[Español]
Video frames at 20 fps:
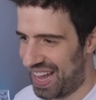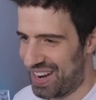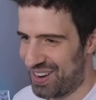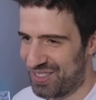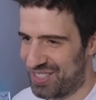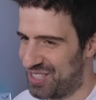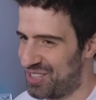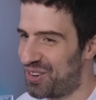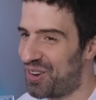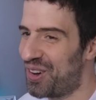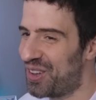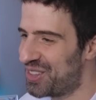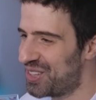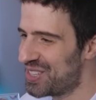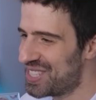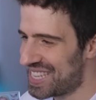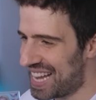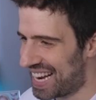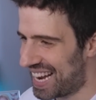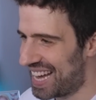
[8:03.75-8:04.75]
No, si yo cuando estoy
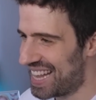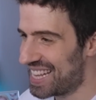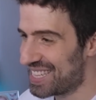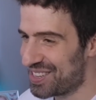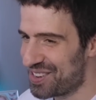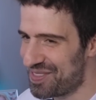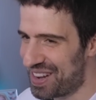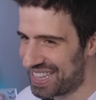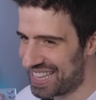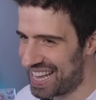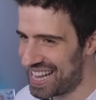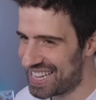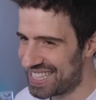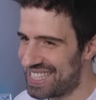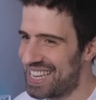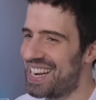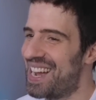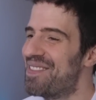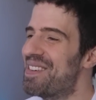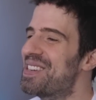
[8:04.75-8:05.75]
sacada soy mandada a
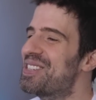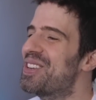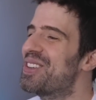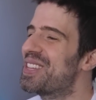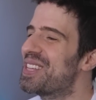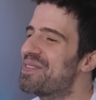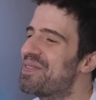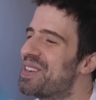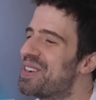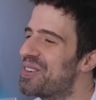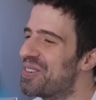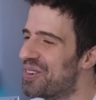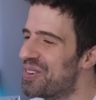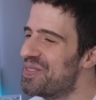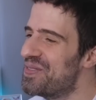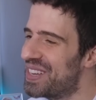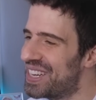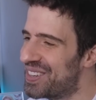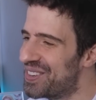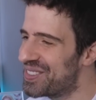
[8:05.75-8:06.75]
hacer. Además, yo te espero un
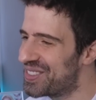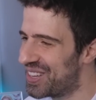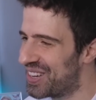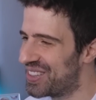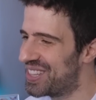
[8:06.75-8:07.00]
minuto.